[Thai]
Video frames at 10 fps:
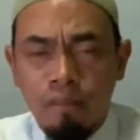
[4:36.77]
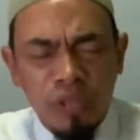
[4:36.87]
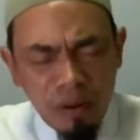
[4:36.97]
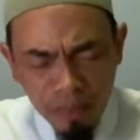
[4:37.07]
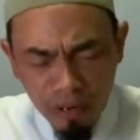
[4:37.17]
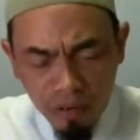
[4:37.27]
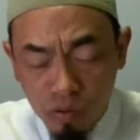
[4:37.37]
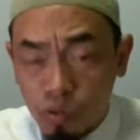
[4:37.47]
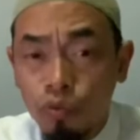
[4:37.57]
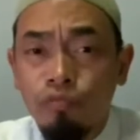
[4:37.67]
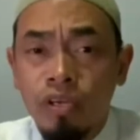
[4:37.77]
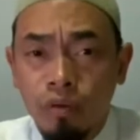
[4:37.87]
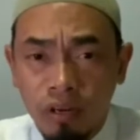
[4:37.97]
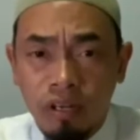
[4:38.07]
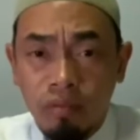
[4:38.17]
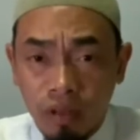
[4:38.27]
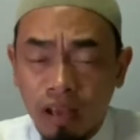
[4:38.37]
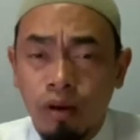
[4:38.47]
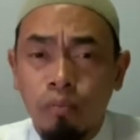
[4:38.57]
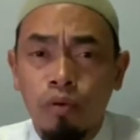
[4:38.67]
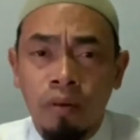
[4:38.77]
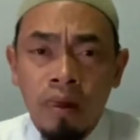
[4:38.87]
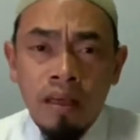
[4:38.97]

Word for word: ท่านเป็นซูฟีคนหนึ่ง เวลาเราพูด